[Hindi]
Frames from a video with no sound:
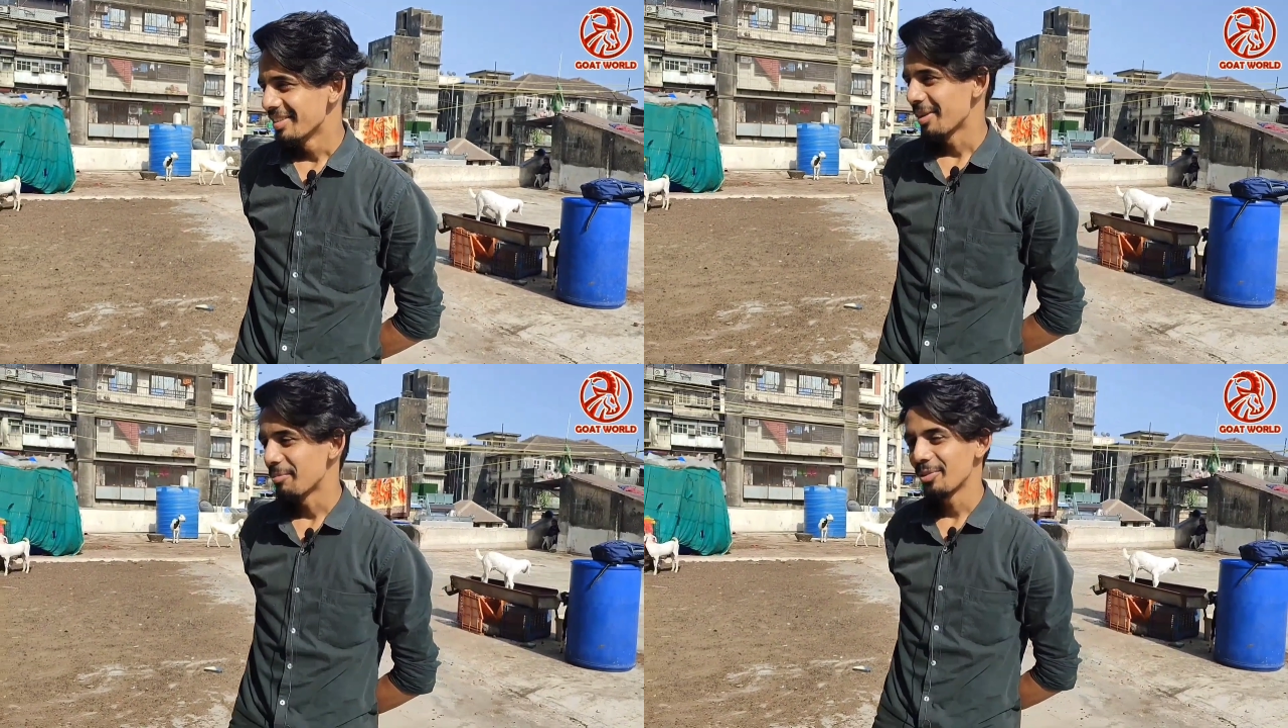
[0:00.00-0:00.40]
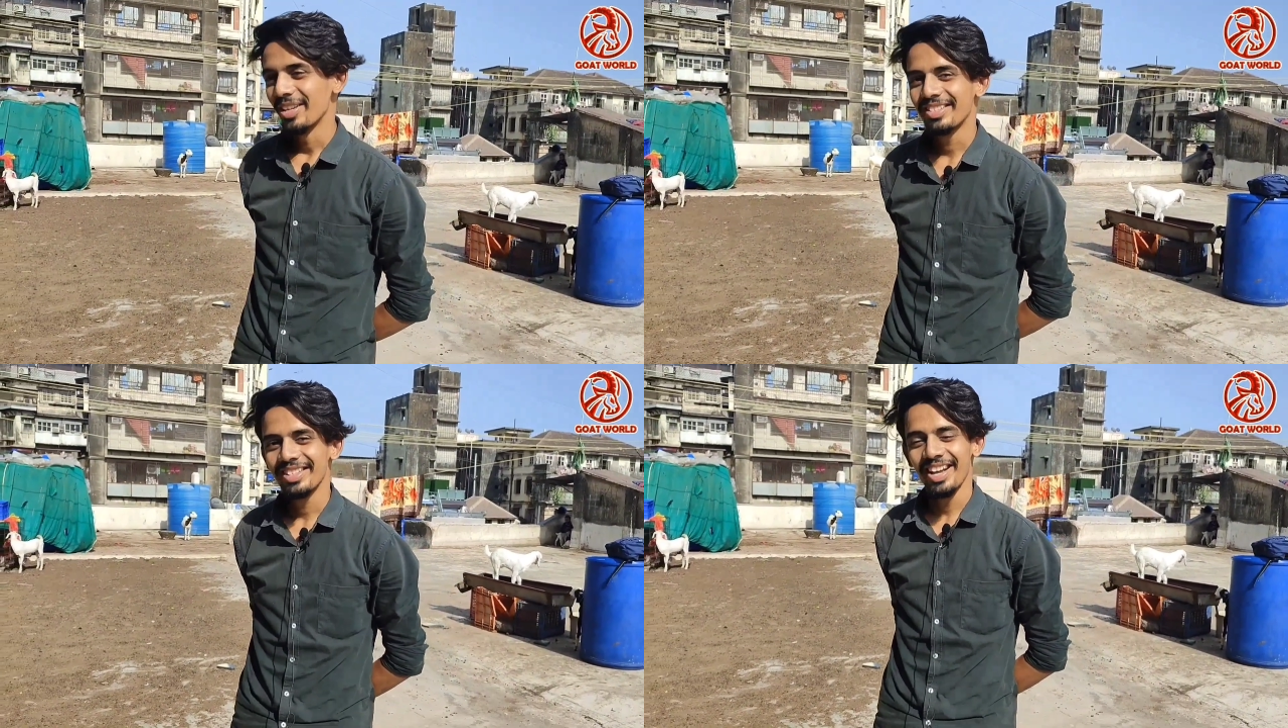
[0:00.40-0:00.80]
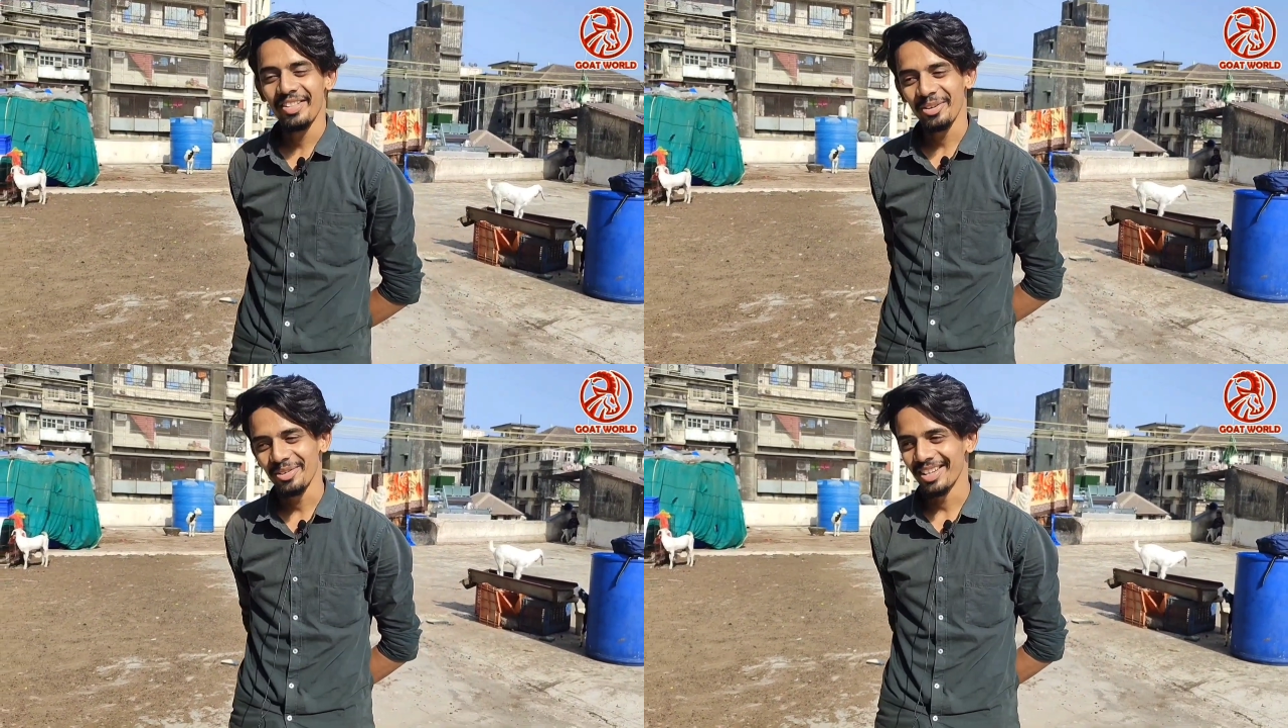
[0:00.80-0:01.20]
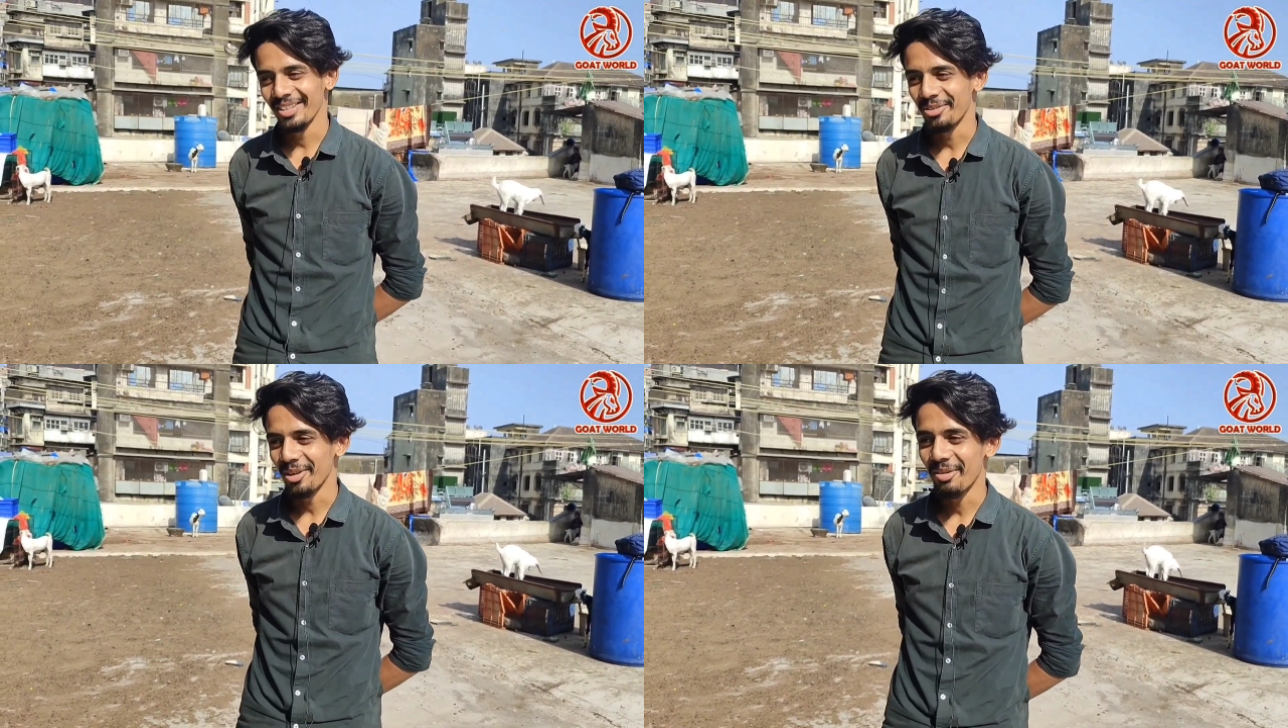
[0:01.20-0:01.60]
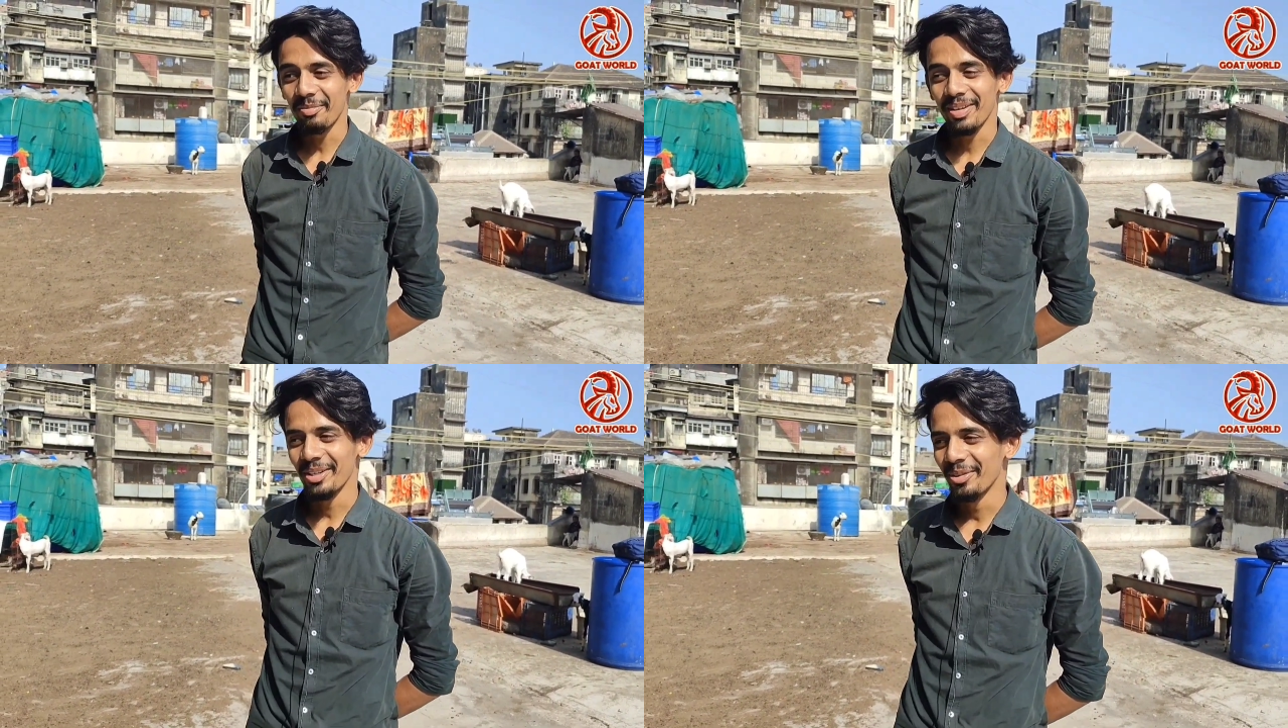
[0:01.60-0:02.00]
सबको हद से ज़्यादा रोज़ा लग चुका है
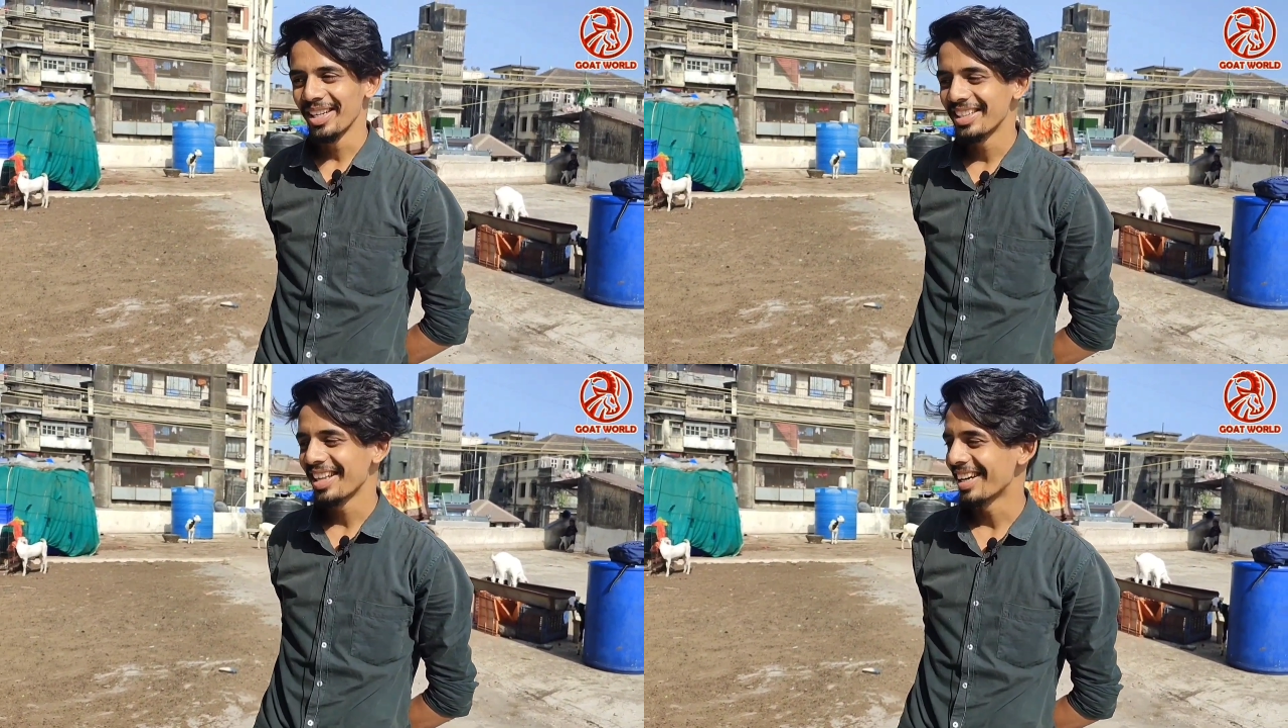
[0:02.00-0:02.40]
अब खड़े होने की